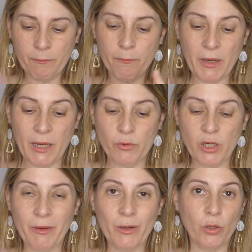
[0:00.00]
Veremos
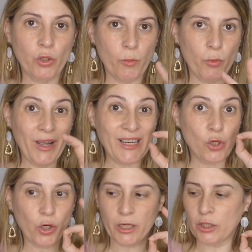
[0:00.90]
a ver cuando le ponga el
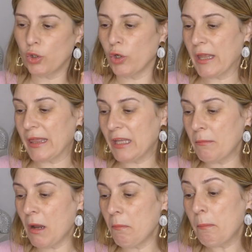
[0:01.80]
corrector
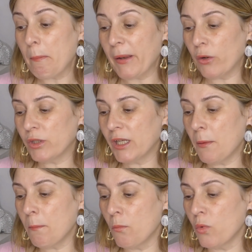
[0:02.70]
encima, pero tiene
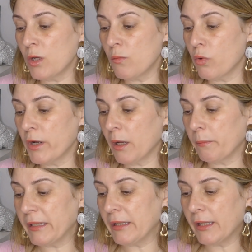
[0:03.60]
muy buena
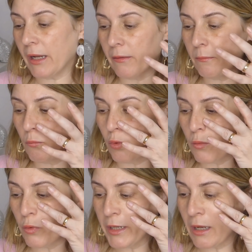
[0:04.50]
pinta, muy
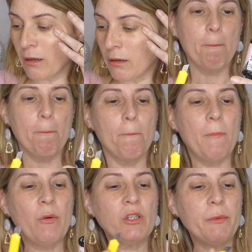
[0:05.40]
buena.
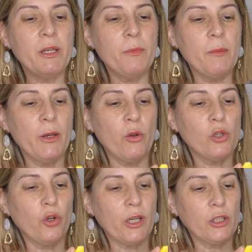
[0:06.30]
Vamos a abrir primero el
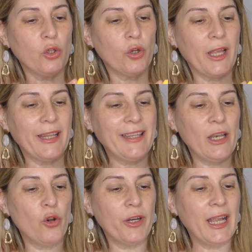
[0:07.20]
corrector de
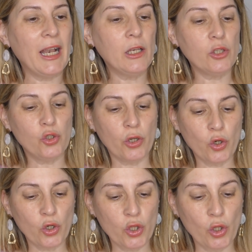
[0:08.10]
L'Oreal. Yo he
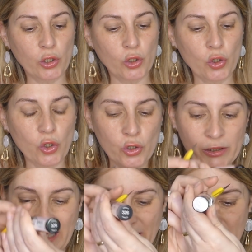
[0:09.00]
cogido el tono
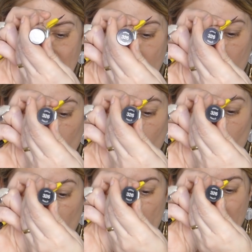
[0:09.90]

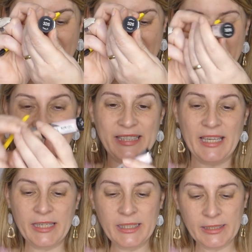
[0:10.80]

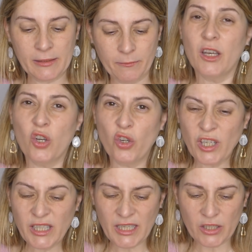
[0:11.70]
326. No
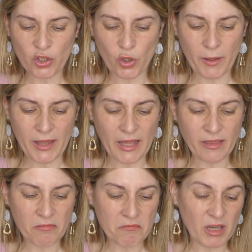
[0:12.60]
sé si es novedad.
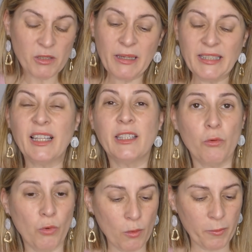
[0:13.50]
Es bastante
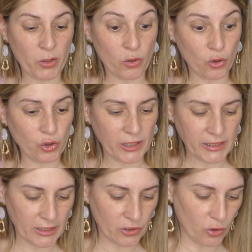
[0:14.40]
nuevo, pero no sé
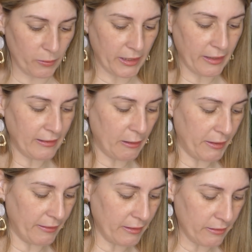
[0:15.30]
si es novedad, la
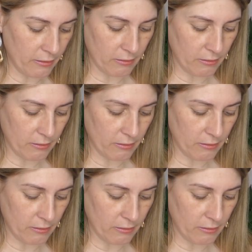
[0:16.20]
verdad.